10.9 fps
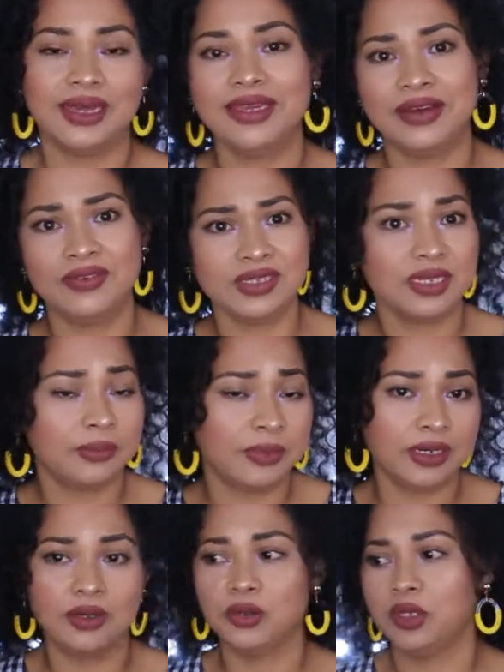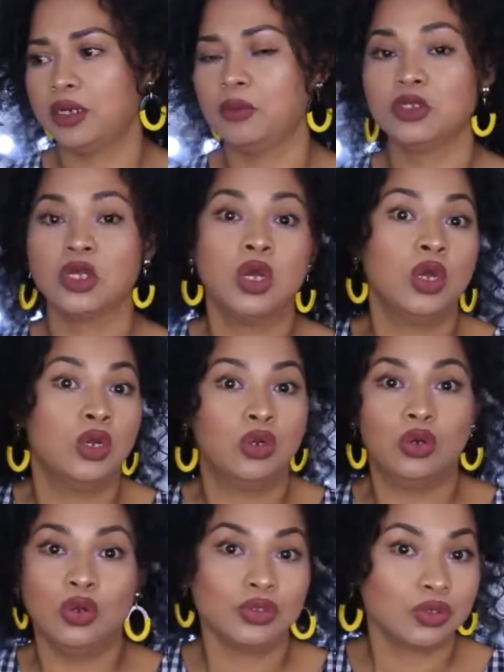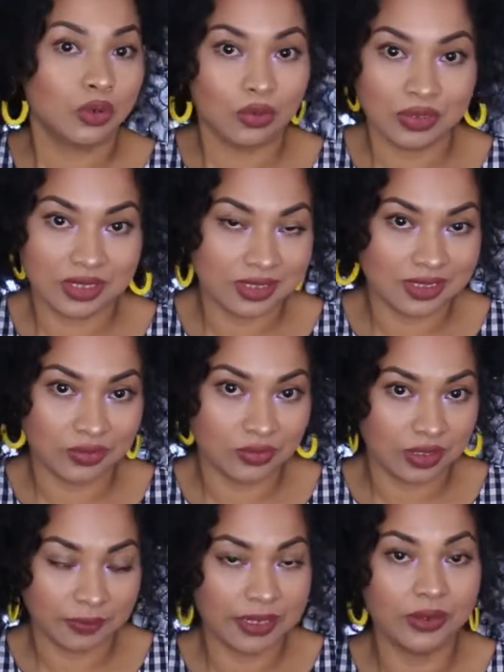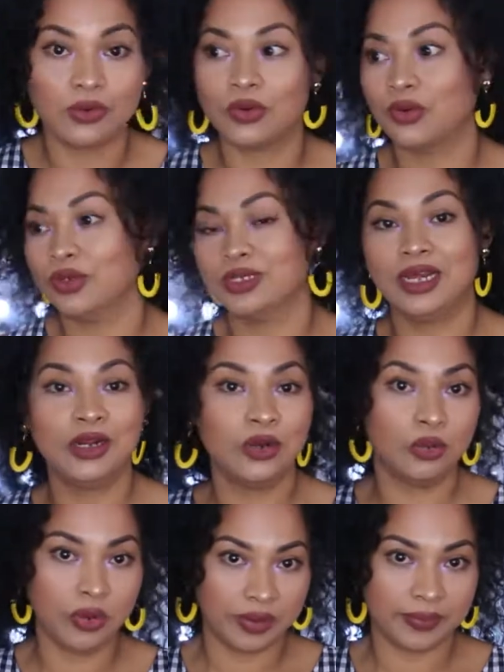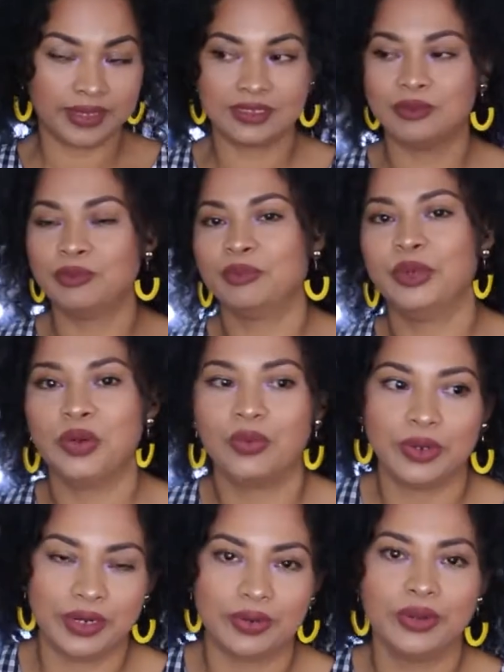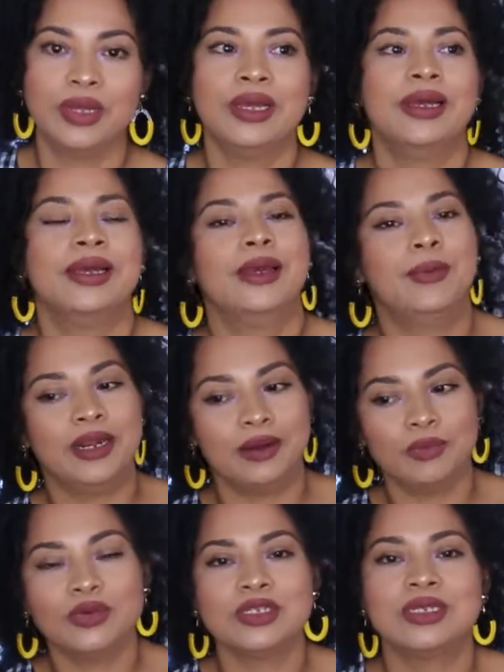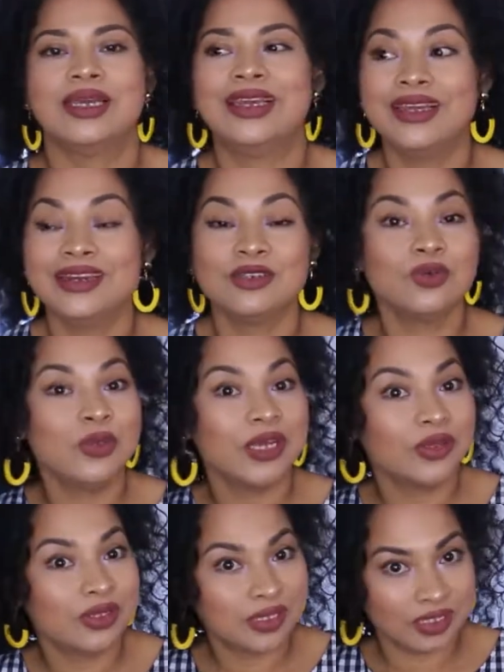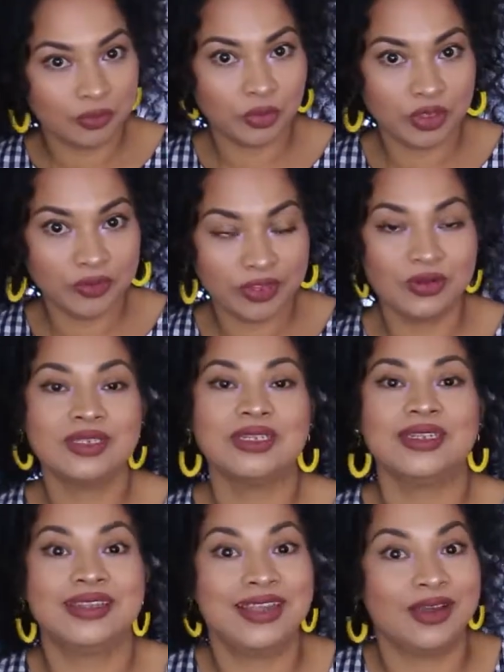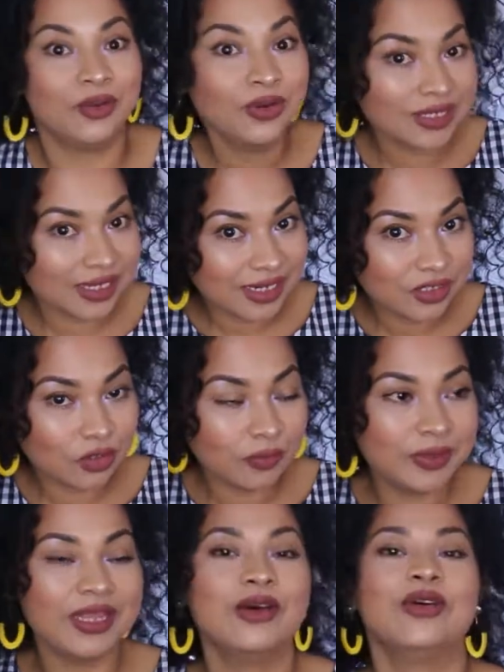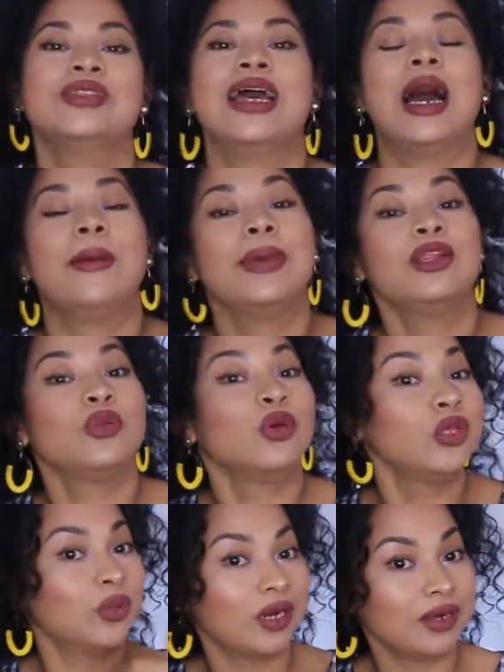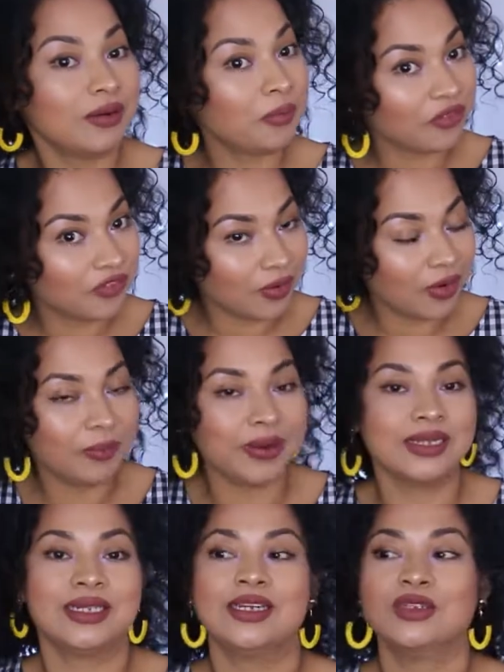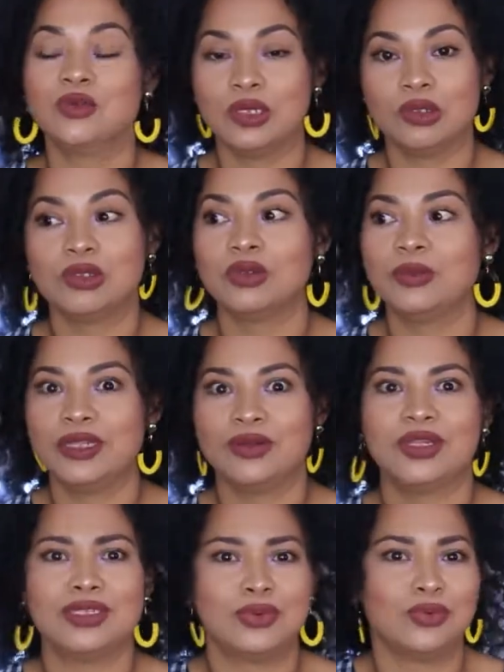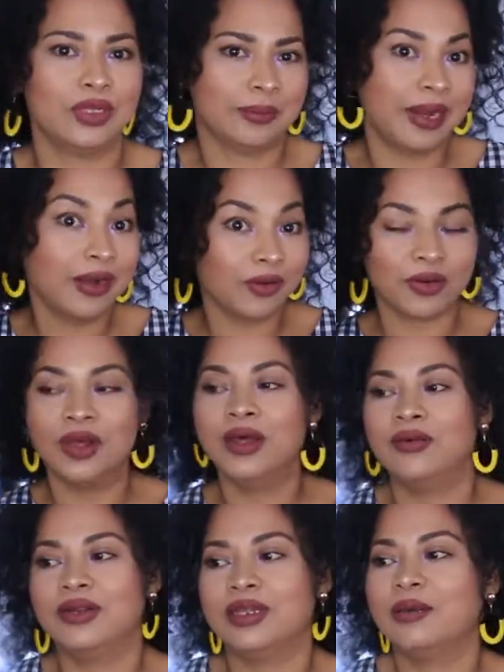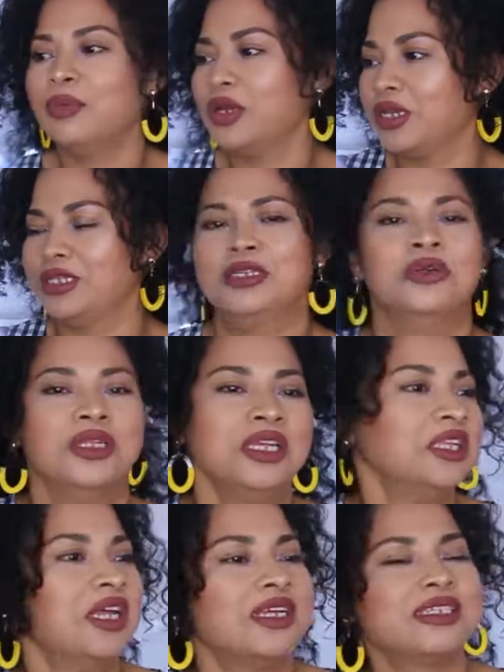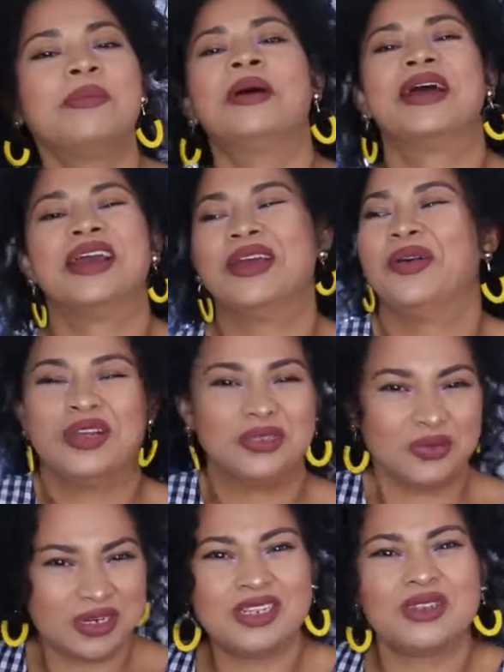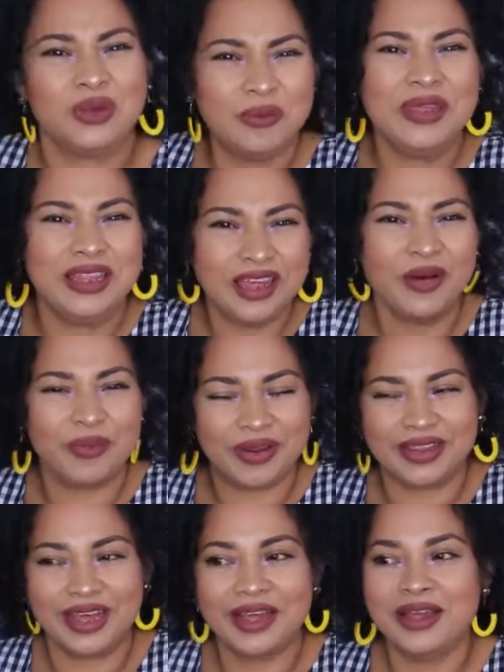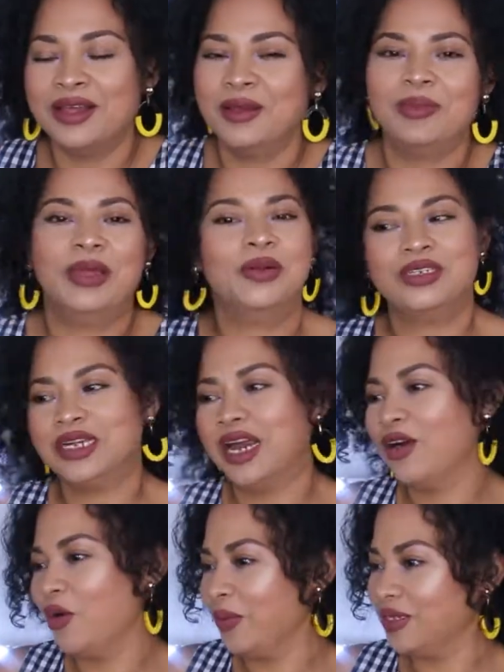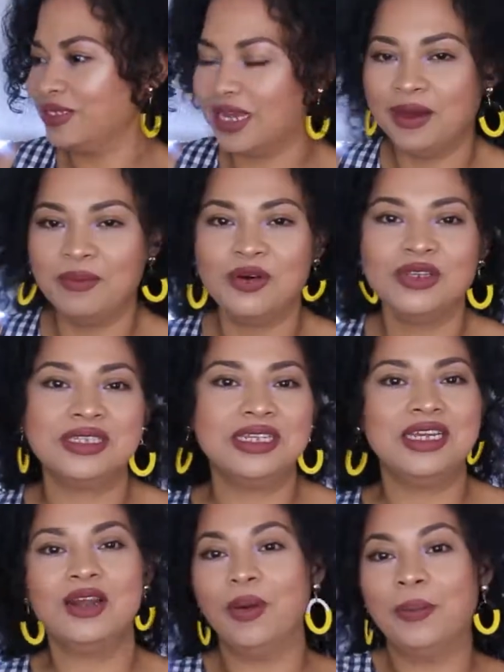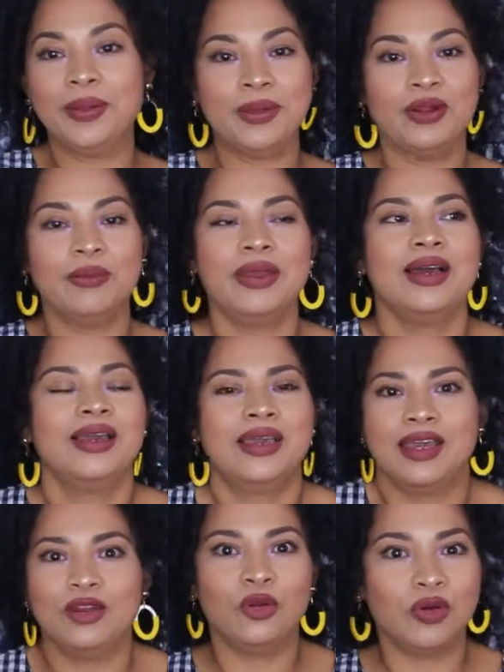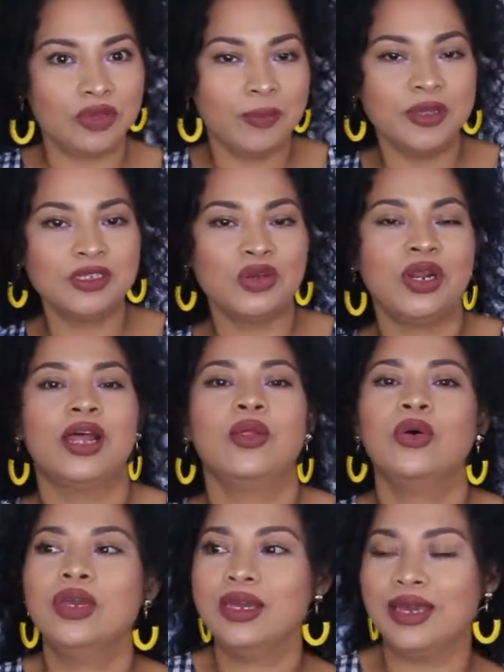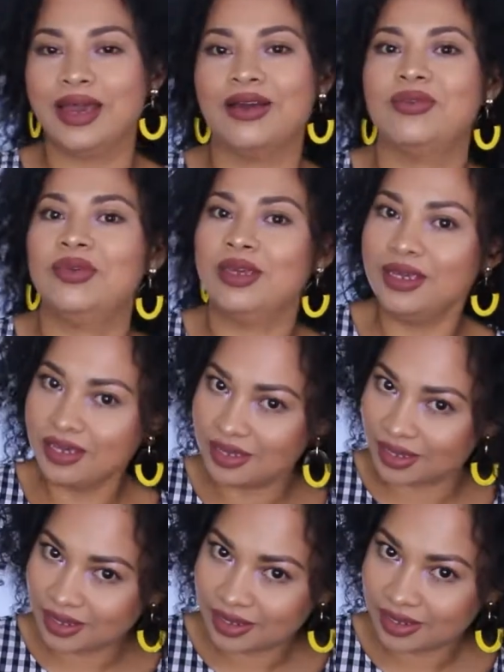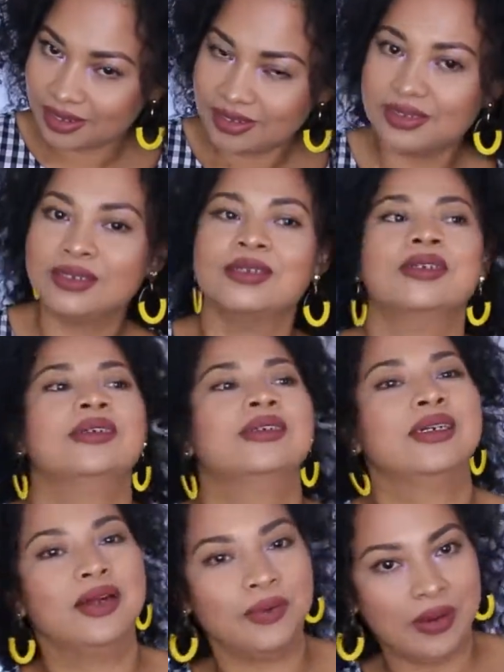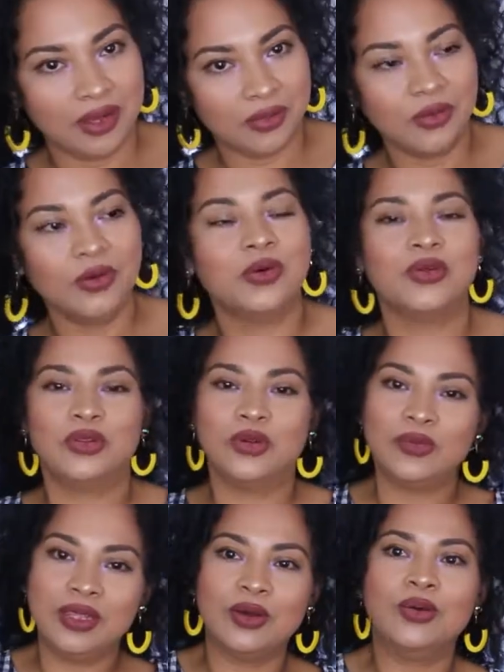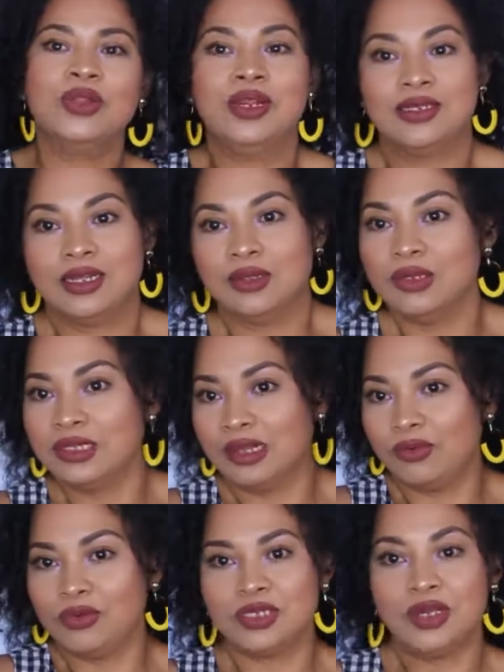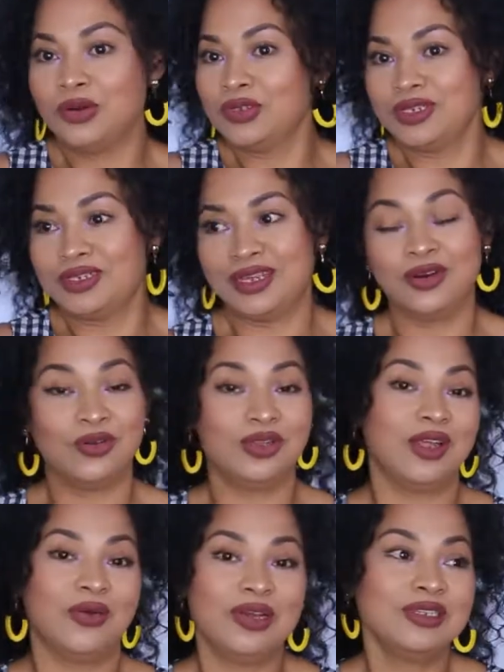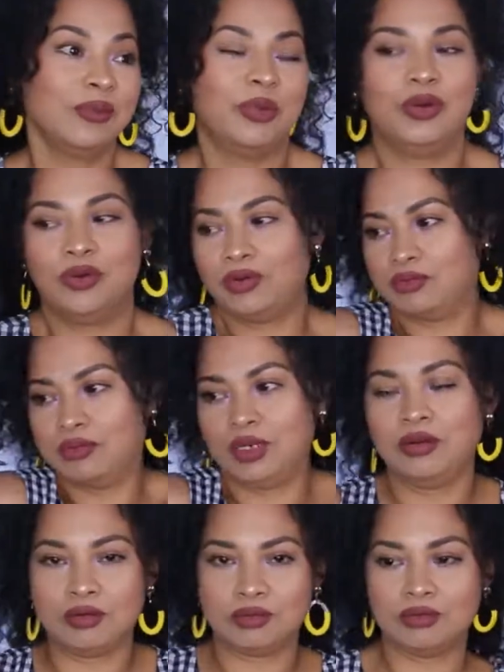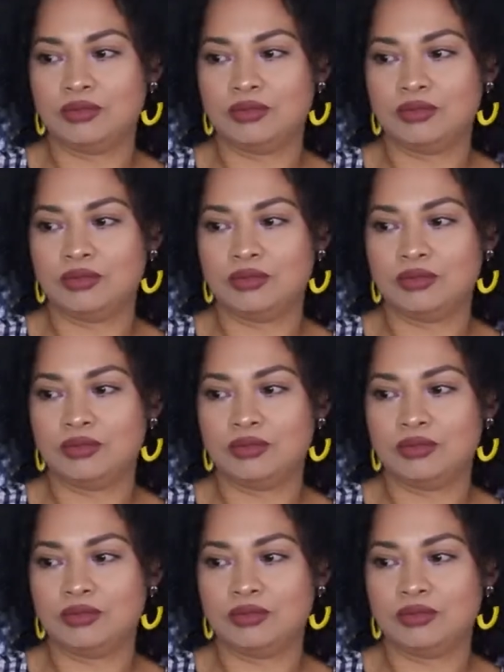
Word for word: Y a veces, amigas, encontramos no solo cosas de segunda mano, cosas nuevas. Pero bueno, Esperamos seguir subiendo este tipo de videos. Si te gustan estos videos, déjame tu dedito arriba, por favor, para seguir subiendo estos videos de segunda mano, ¿verdad? Porque si no te interesa, ¿para qué voy a subir estos videos, verdad? Pero ya comenzamos y lo primero, amigas, que no había mencionado y que había grabado otro video utilizando esta blusa. Yo no sé si han notado eso, pero bueno.